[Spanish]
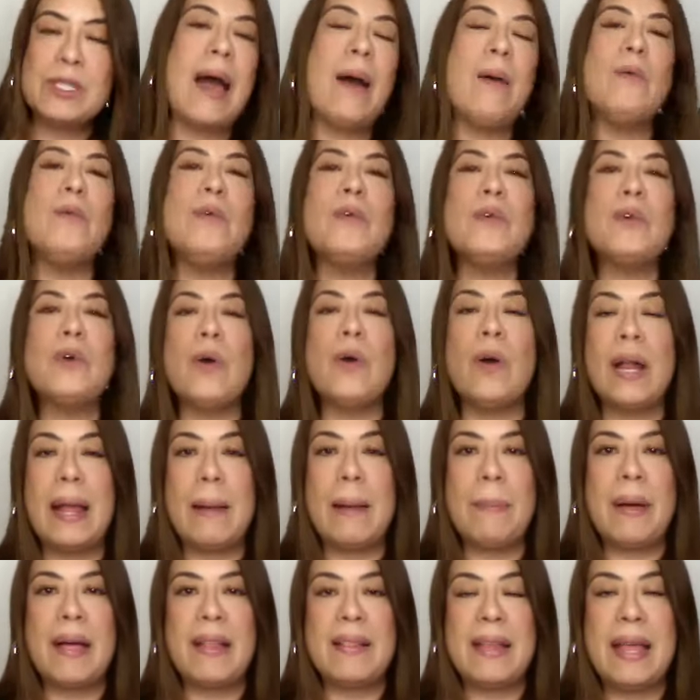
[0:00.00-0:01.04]
aún con
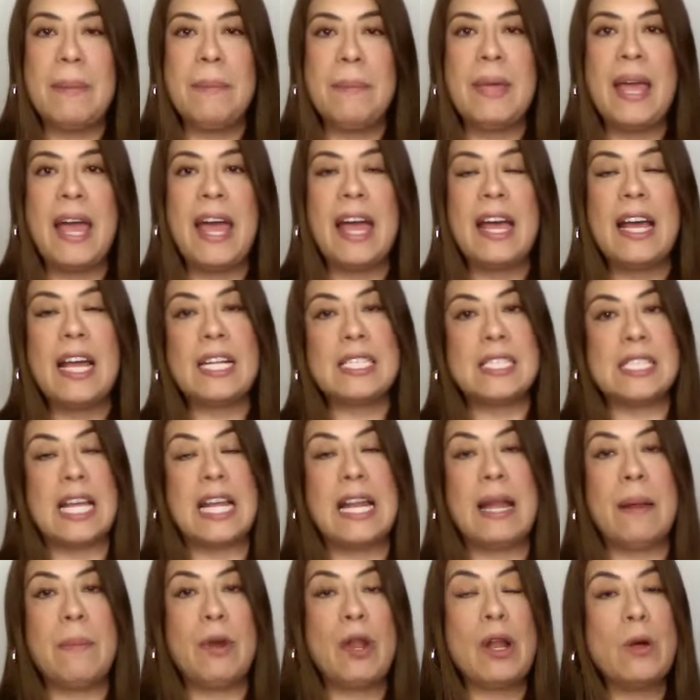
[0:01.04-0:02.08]
la pandemia,
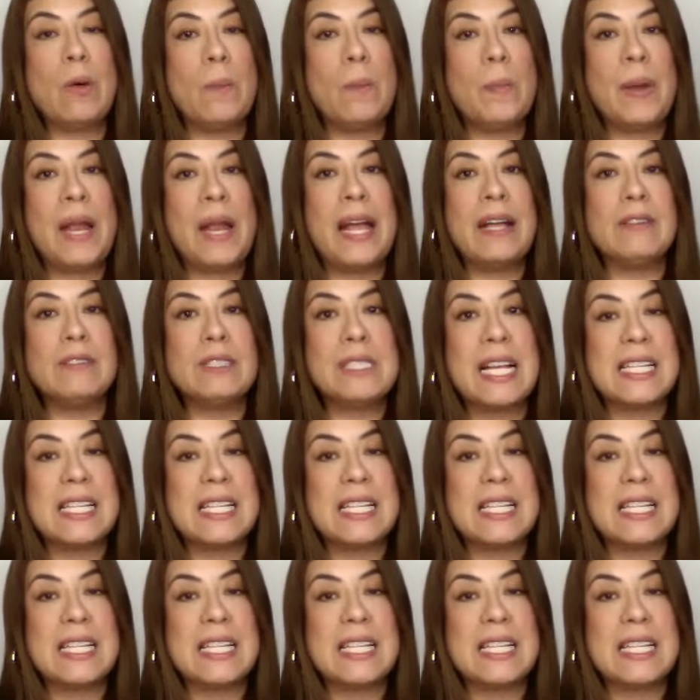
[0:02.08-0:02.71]
celebró el cumpleaños